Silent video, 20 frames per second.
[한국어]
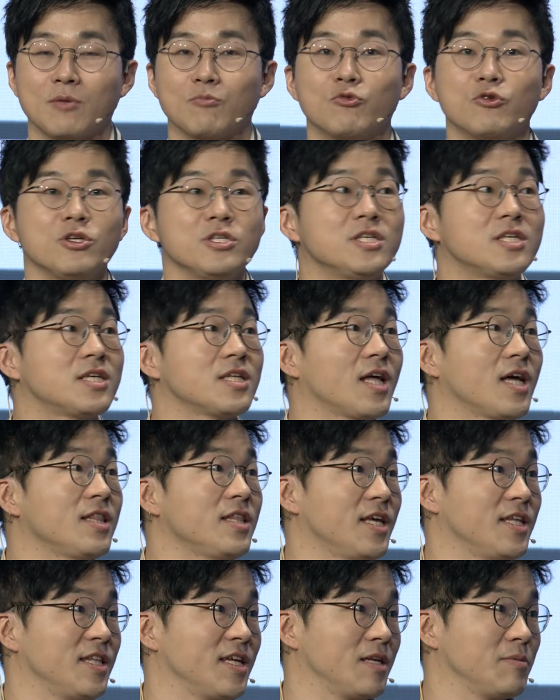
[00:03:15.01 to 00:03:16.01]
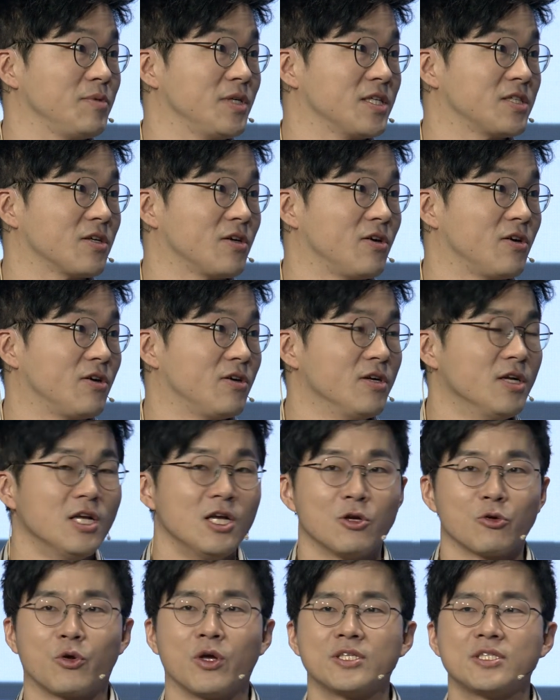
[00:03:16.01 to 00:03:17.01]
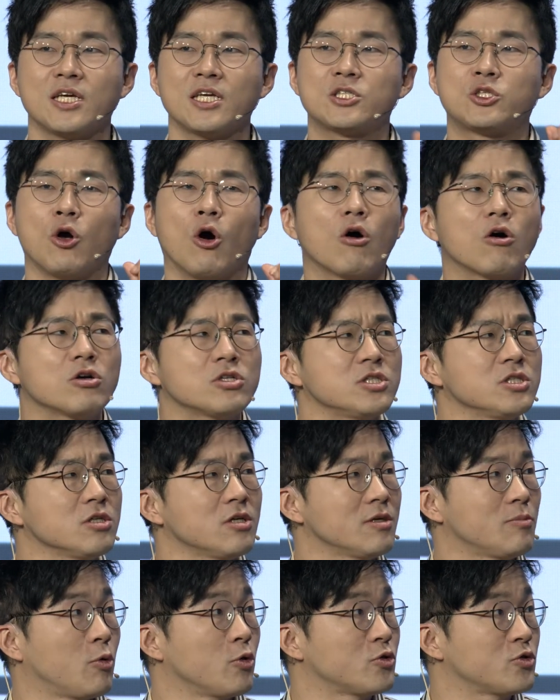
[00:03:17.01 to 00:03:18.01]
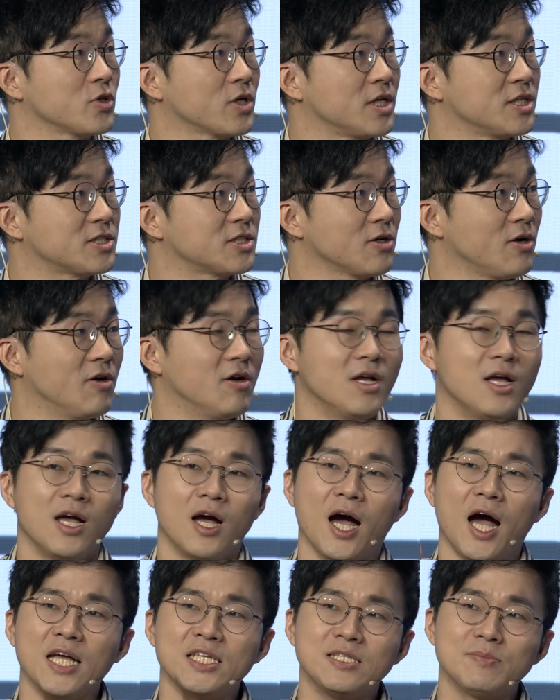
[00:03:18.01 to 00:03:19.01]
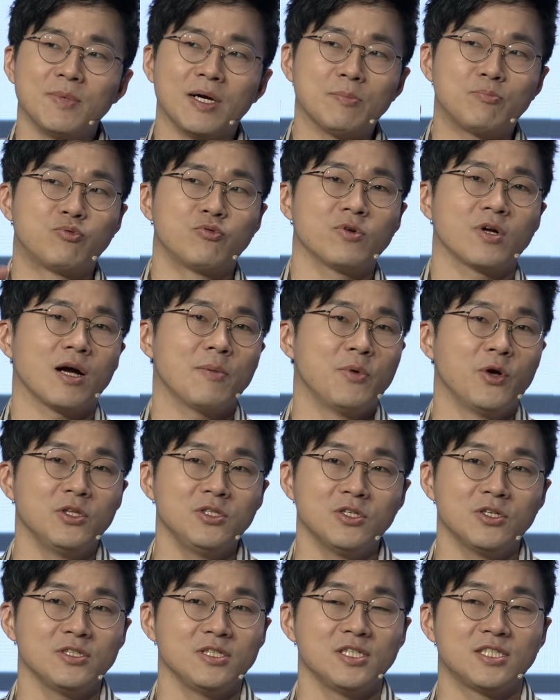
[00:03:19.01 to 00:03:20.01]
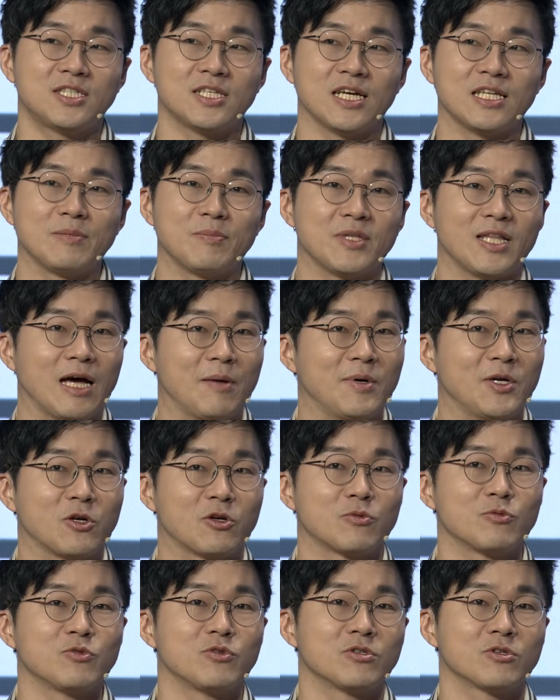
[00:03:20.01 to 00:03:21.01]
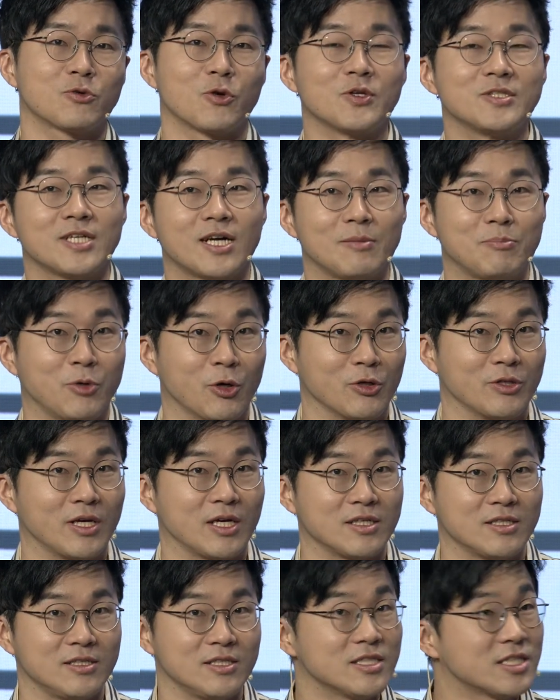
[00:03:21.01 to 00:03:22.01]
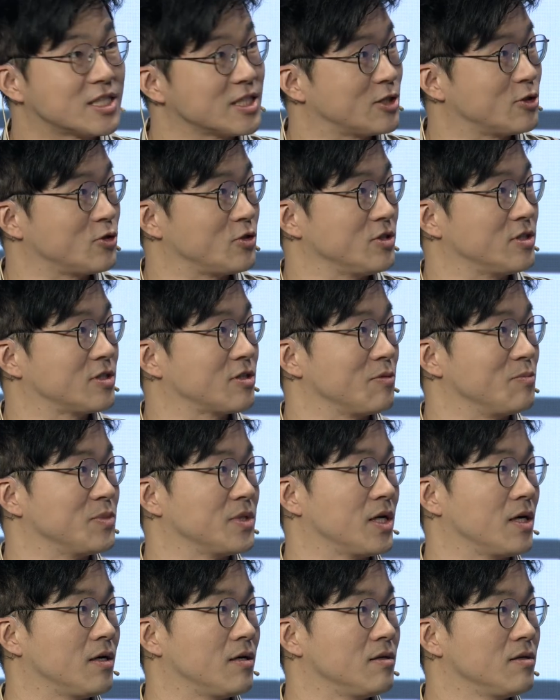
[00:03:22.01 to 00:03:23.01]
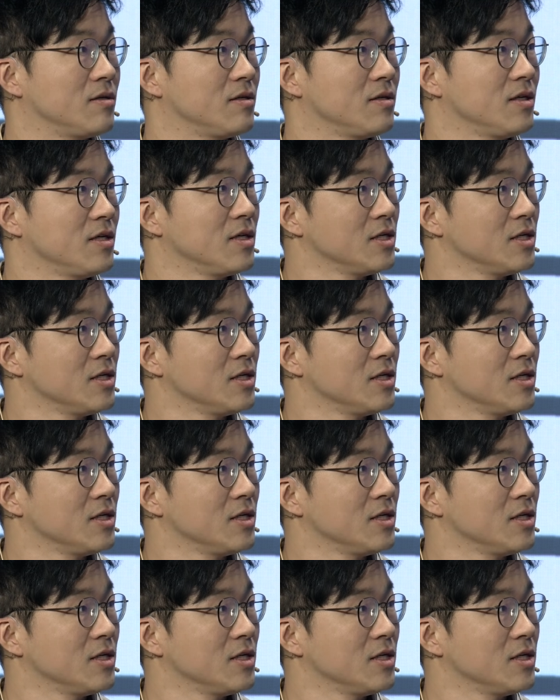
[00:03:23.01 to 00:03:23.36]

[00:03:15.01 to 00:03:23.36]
물론 있긴 한데 옛날에 비해서 예. 굉장히 적어진 걸 볼 수가 있죠. 하지만 불과 몇 년이 있지 않으면 아마 여러분들은 굉장한 변화를 느끼실 수 있을 겁니다. 전기차로?